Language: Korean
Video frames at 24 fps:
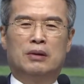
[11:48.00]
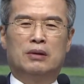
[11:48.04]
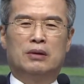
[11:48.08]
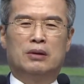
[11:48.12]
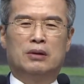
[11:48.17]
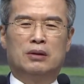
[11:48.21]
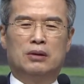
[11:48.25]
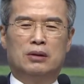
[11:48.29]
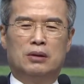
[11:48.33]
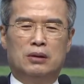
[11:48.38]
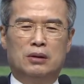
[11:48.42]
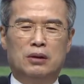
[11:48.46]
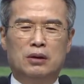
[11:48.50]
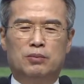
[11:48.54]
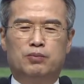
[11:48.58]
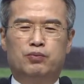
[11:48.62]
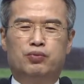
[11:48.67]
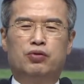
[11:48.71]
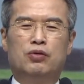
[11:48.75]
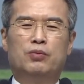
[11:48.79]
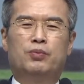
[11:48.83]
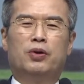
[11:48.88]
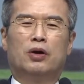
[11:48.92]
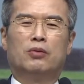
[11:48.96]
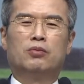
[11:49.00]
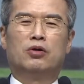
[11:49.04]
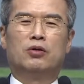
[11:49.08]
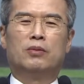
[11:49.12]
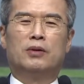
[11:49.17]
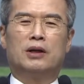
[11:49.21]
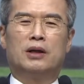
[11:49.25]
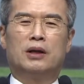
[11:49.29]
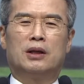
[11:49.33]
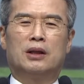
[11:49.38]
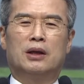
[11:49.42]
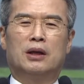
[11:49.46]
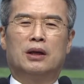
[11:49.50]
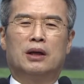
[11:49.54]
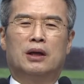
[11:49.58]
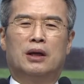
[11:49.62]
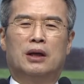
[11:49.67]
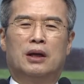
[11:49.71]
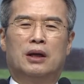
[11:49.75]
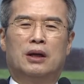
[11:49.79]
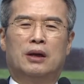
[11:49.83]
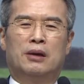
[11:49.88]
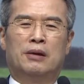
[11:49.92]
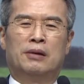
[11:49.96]
늘
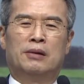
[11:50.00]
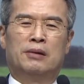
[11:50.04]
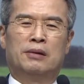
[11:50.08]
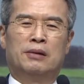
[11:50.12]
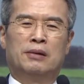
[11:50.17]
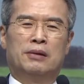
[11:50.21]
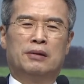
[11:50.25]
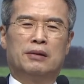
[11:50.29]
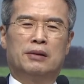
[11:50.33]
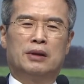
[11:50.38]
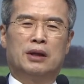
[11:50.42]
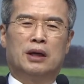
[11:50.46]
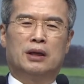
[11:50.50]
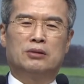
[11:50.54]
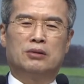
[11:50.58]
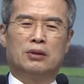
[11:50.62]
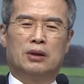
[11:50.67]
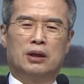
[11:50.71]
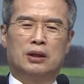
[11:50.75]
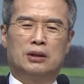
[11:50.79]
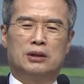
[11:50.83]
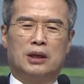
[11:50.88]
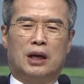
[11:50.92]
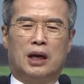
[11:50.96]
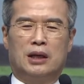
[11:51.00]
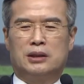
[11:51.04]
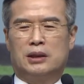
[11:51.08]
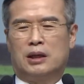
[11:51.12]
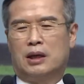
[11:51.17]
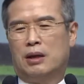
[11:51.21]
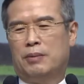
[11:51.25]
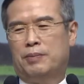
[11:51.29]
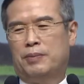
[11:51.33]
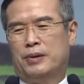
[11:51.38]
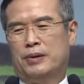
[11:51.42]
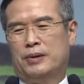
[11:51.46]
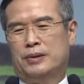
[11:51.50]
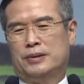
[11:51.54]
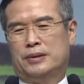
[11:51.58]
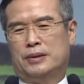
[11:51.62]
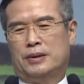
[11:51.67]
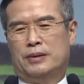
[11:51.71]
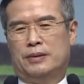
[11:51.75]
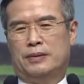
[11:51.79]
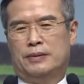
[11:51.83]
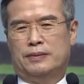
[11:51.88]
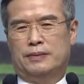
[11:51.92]
불평불만하다가 나중에는 자살해 버렸어요.